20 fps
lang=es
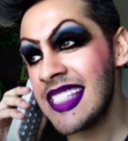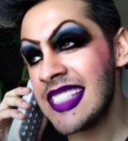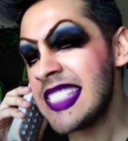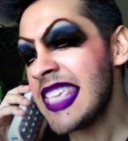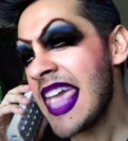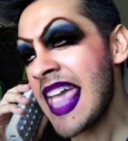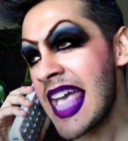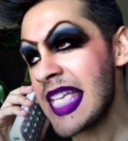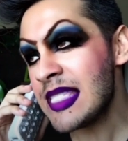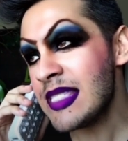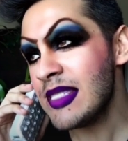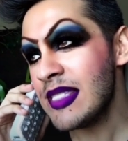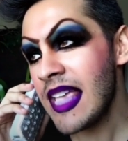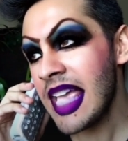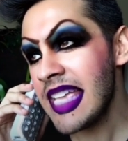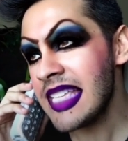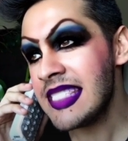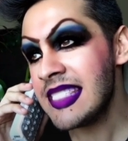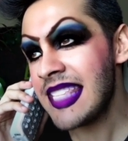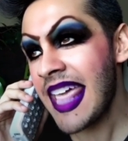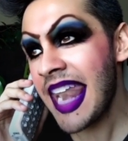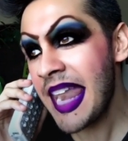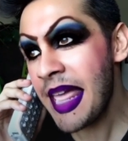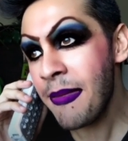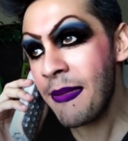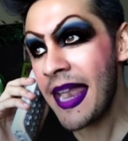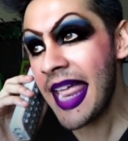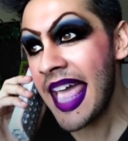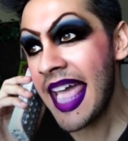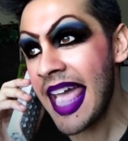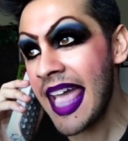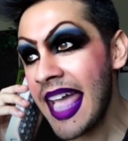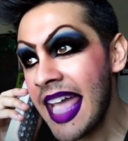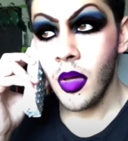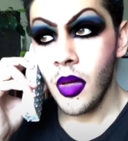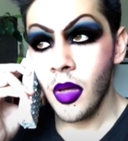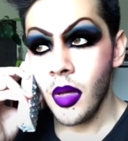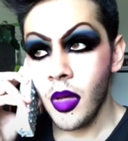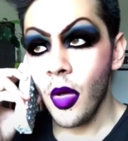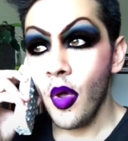Sí, es, es
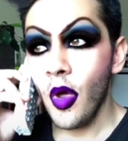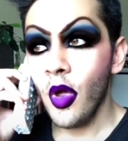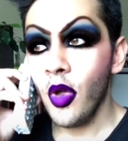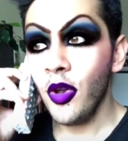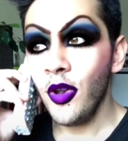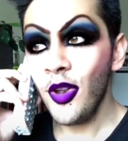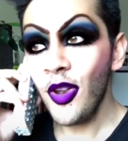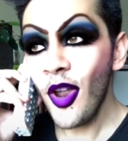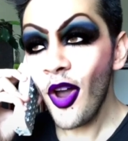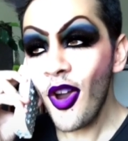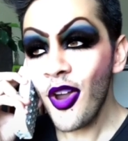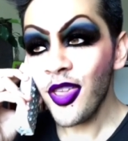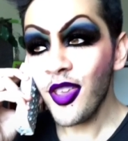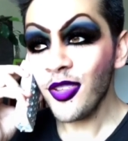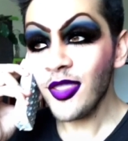terrible. No,